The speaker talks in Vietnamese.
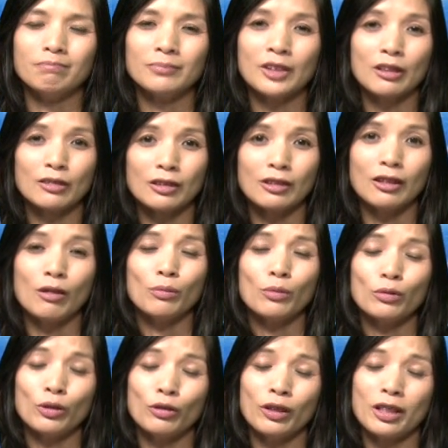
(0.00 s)
thực sự
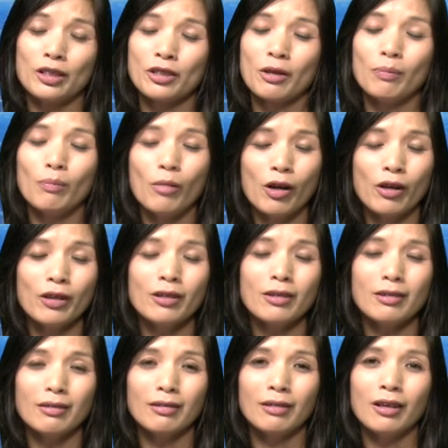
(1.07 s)
ông Donald Trump mới
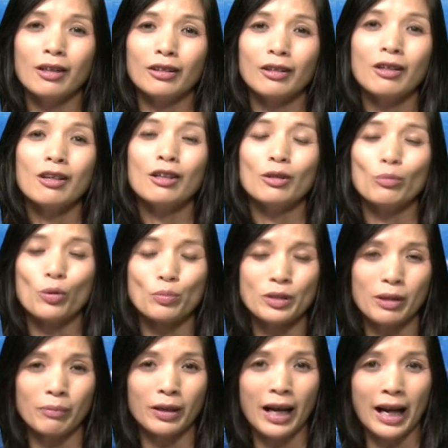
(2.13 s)
lên có hơn
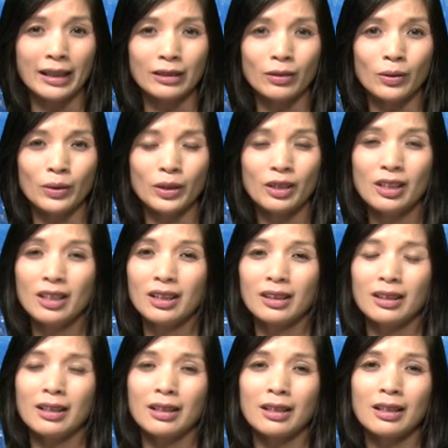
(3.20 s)
100 ngày thôi
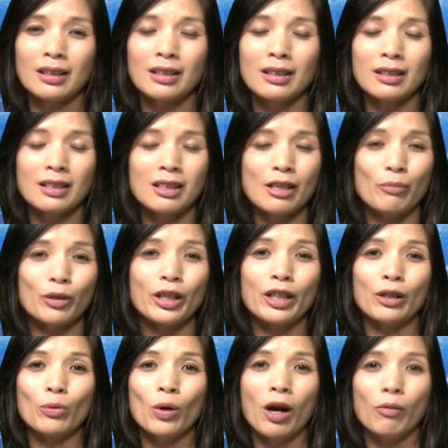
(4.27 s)
thì cái nhiệm
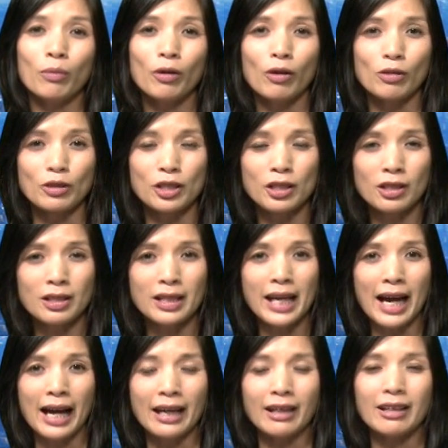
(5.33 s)
kỳ của ông còn rất
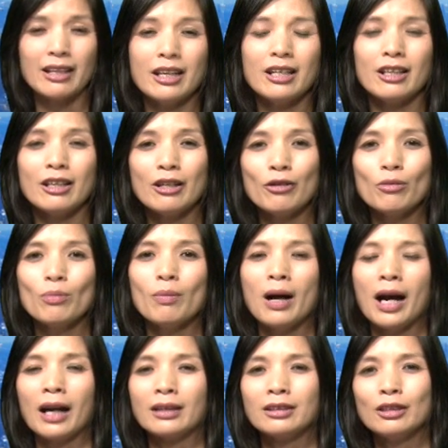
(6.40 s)
dài nếu
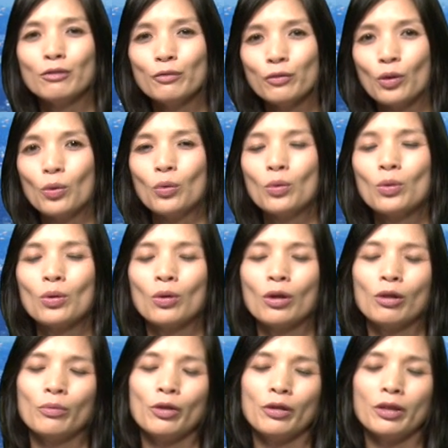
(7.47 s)
mà chính phủ của
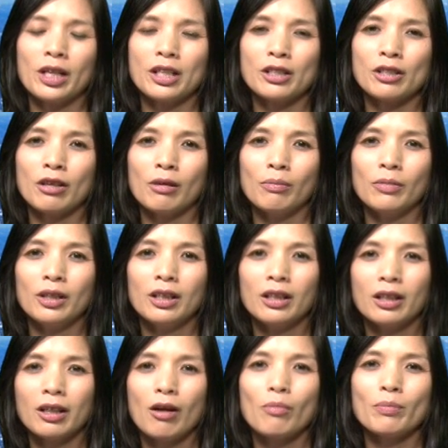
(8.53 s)
ông Donald Trump
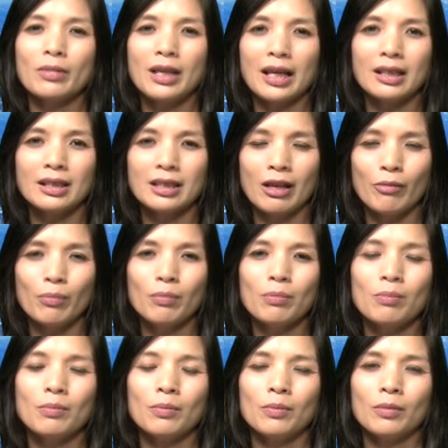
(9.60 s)
không nhanh chóng
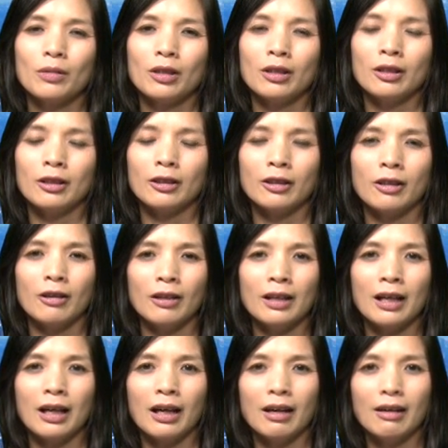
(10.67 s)
uh, gọi
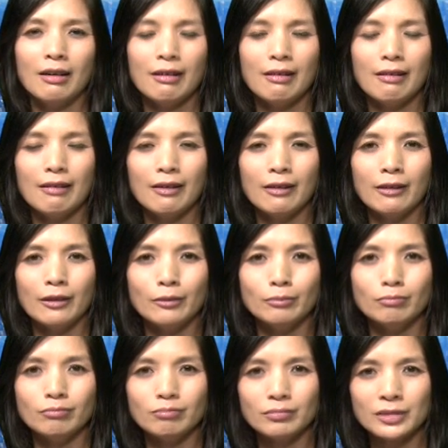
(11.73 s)
là uh,
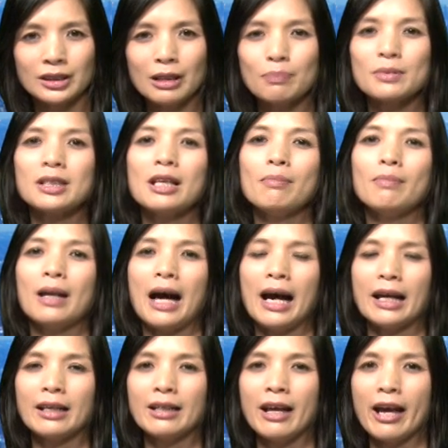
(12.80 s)
sắp xếp
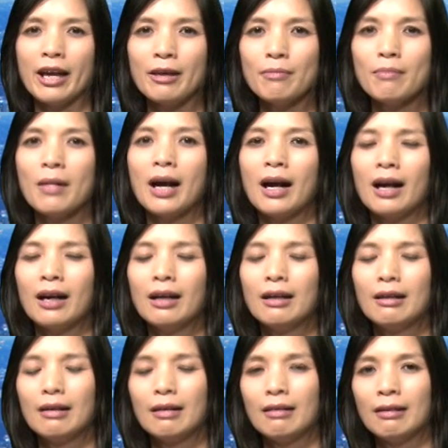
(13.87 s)
lại để mà
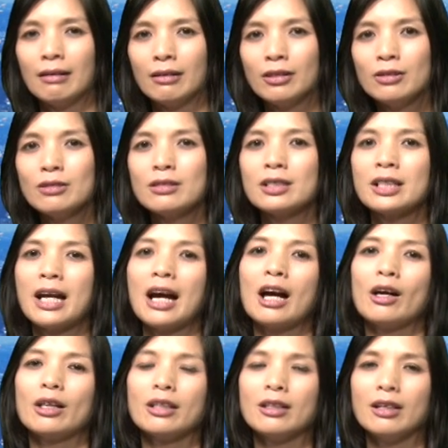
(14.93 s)
uh, đưa
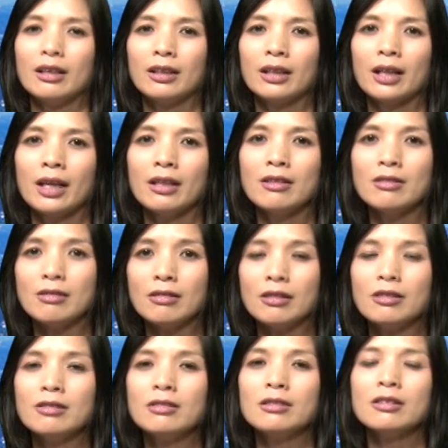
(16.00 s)
ra những cái đường
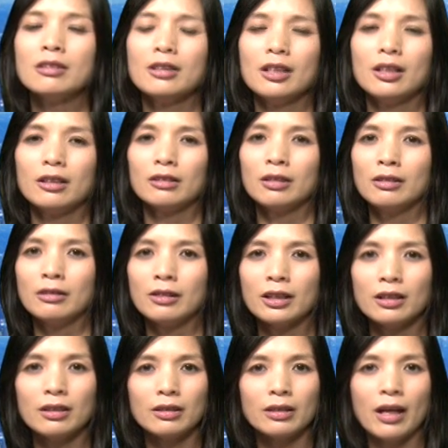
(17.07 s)
hướng từ
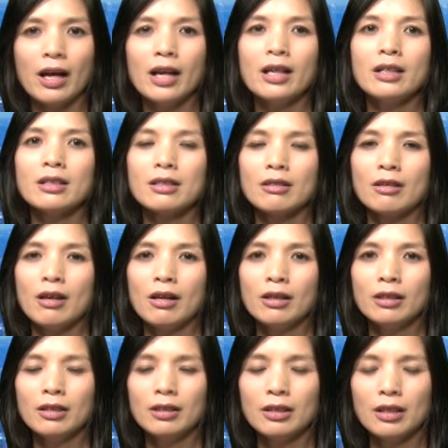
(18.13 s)
kinh tế cho
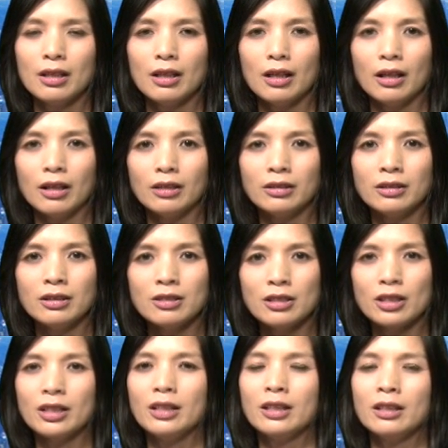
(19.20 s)
đến uh, chính
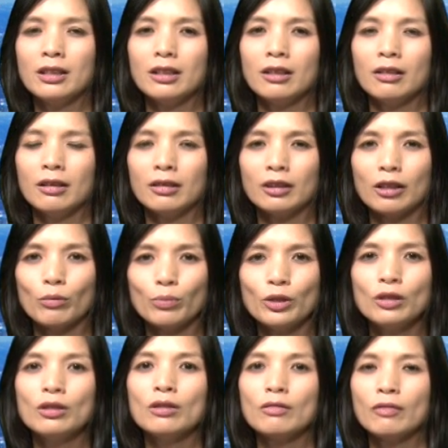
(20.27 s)
trị uh, trong
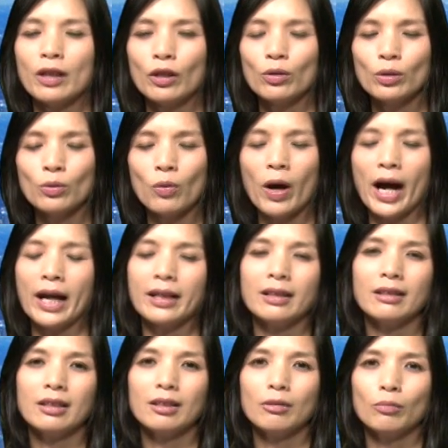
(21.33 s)
nước và đối ngoại
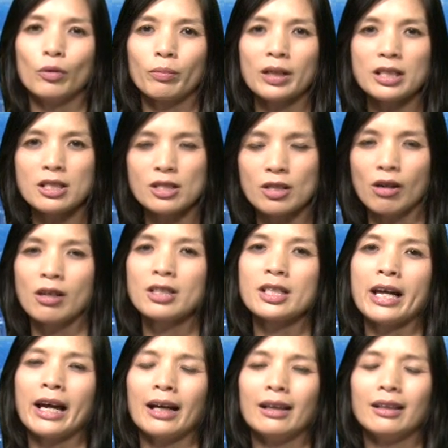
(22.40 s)
một cách rõ
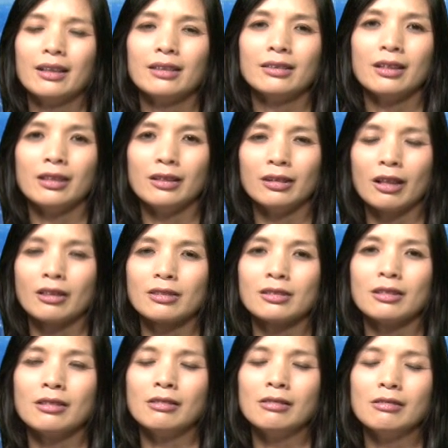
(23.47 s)
ràng thì thật
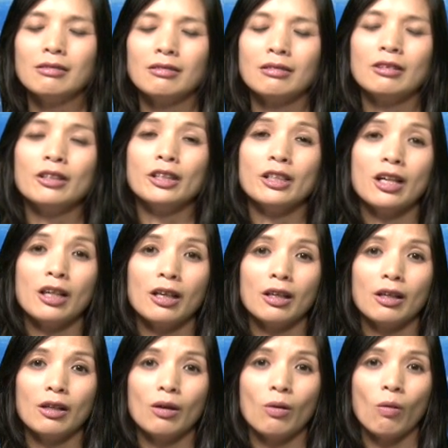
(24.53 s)
sự người dân
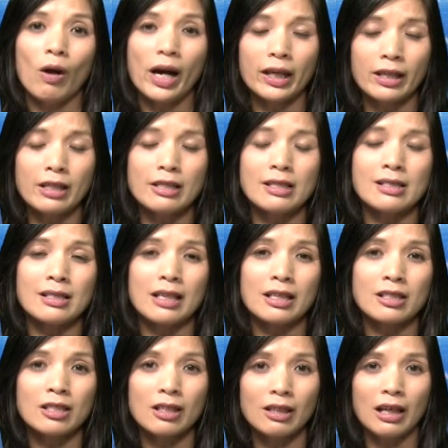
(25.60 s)
Hoa Kỳ sẽ
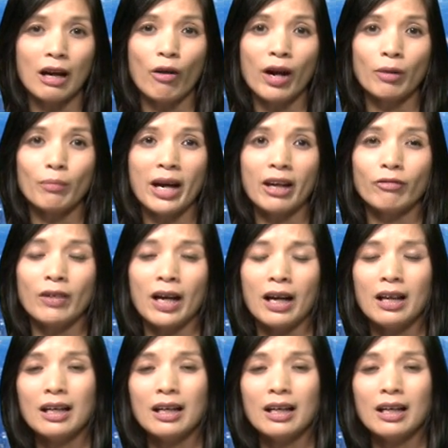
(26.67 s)
rất là hoang mang và